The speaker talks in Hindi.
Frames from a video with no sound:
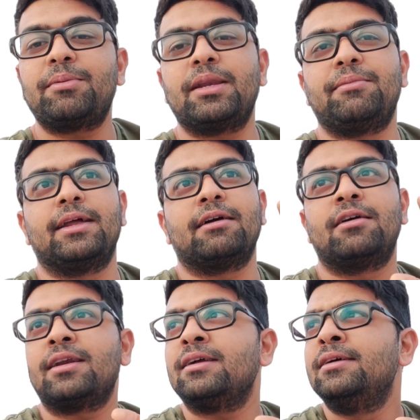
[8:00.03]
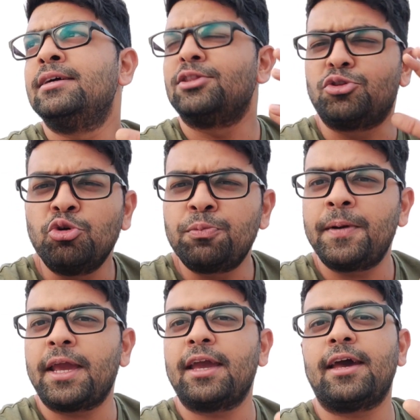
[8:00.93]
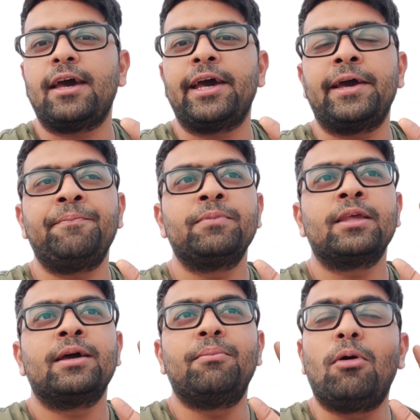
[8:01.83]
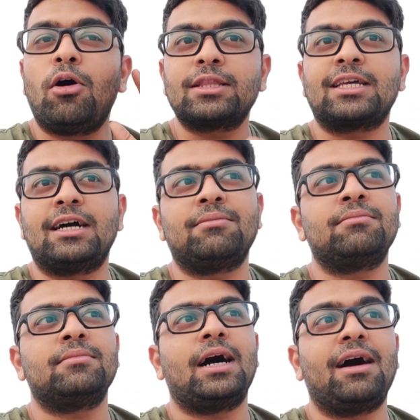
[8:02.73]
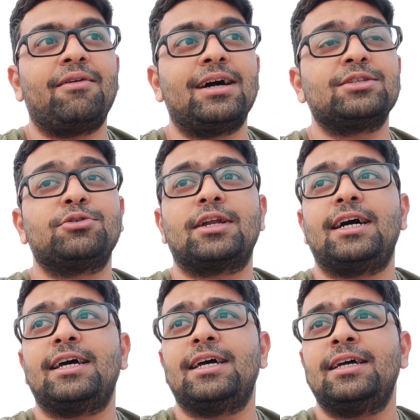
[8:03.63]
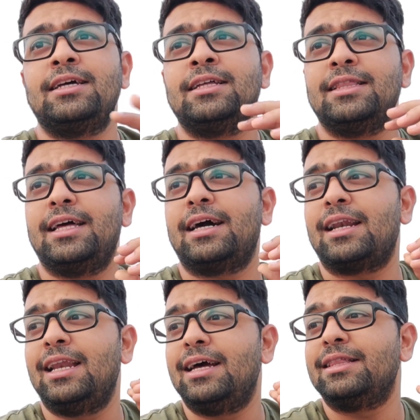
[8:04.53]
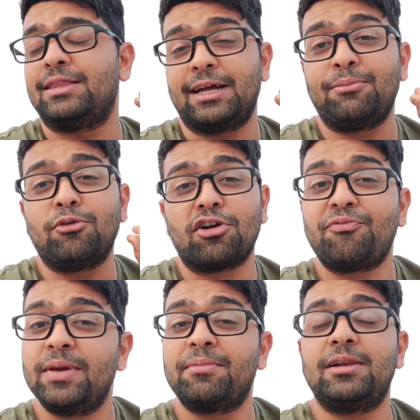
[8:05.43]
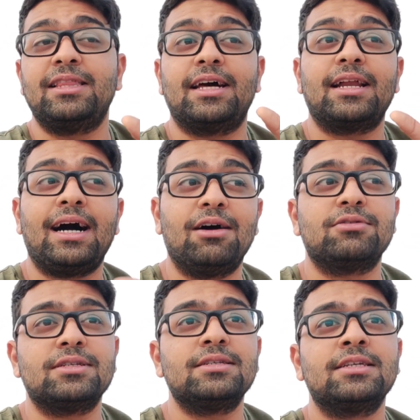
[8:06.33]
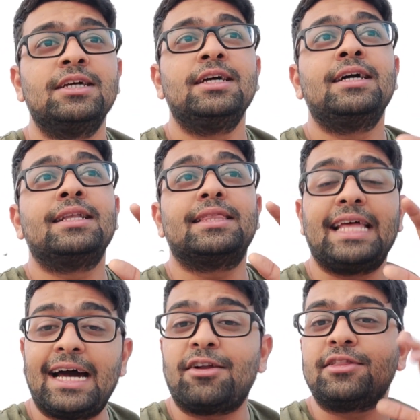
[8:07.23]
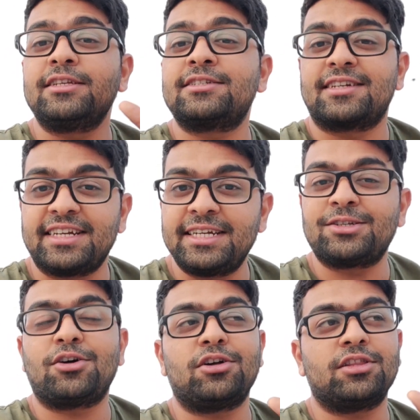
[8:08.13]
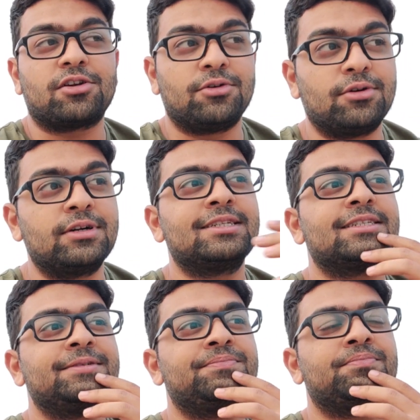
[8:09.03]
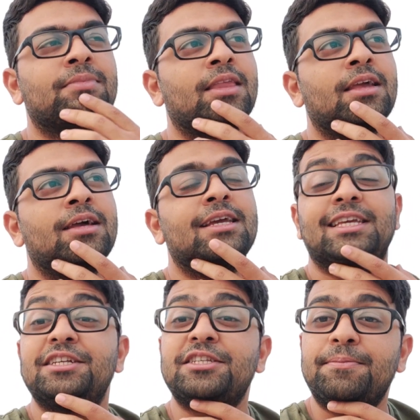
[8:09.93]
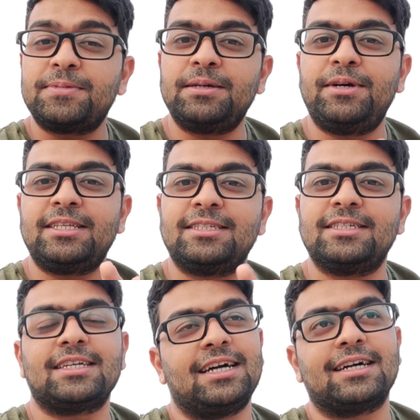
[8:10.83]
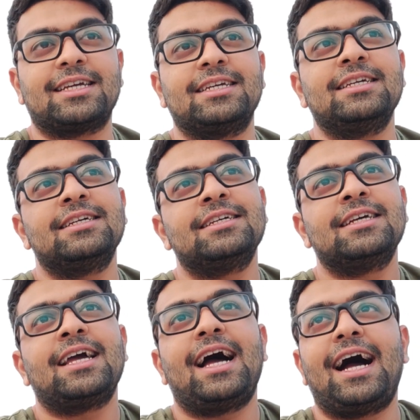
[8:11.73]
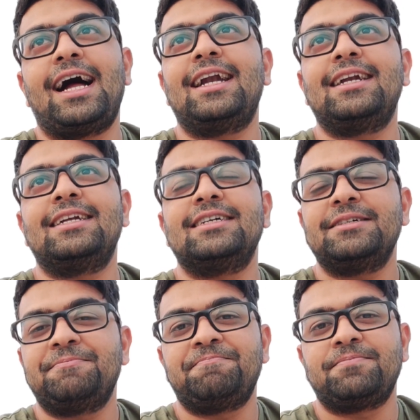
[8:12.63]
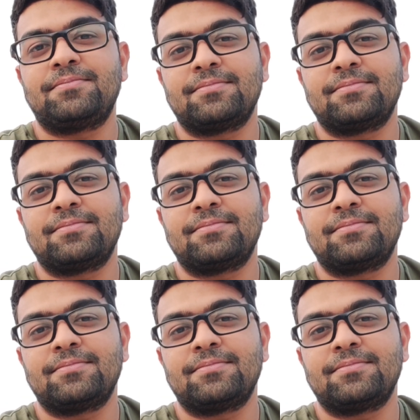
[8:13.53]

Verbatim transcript: कहीं पर भी नहीं मिलेगा और धूप नहीं है बहुत कम आवाज़ हो रहा है दे आर दे आर मोर ऑफ पीपल इन देयर हाउसेज दैन ऑन द स्ट्रीट्स और ऑन द रोड्स ये सबसे बेस्ट चीज़ है यहाँ की एंड